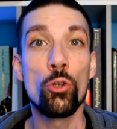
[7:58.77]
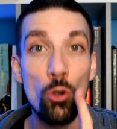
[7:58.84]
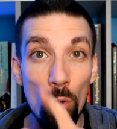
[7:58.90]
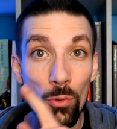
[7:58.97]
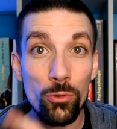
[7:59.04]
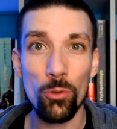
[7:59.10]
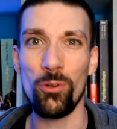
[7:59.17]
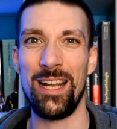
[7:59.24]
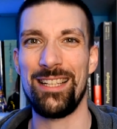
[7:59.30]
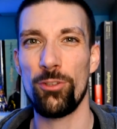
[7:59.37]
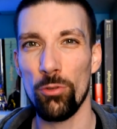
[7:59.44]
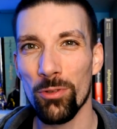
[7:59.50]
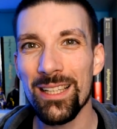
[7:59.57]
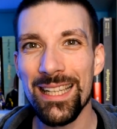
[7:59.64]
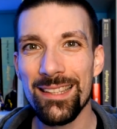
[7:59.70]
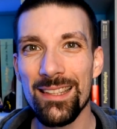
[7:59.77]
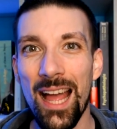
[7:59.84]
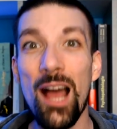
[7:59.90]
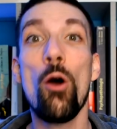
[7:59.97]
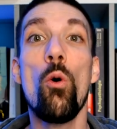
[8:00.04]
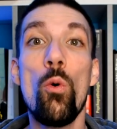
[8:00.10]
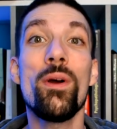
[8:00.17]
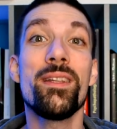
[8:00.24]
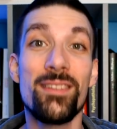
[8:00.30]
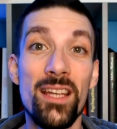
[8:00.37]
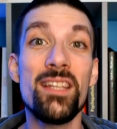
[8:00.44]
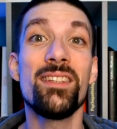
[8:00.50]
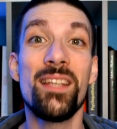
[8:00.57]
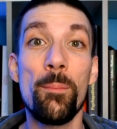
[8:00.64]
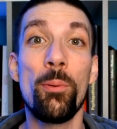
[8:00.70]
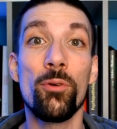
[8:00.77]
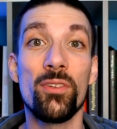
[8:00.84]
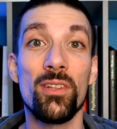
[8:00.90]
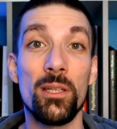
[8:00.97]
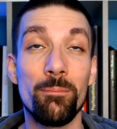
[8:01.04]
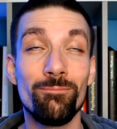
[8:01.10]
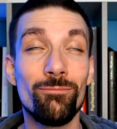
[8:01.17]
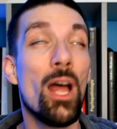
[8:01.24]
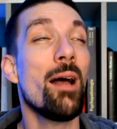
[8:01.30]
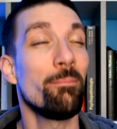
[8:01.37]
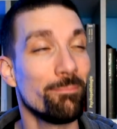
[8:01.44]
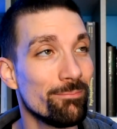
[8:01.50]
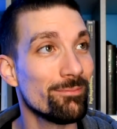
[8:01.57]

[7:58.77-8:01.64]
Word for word: contre l'action de l'État ont été déposés. Ah,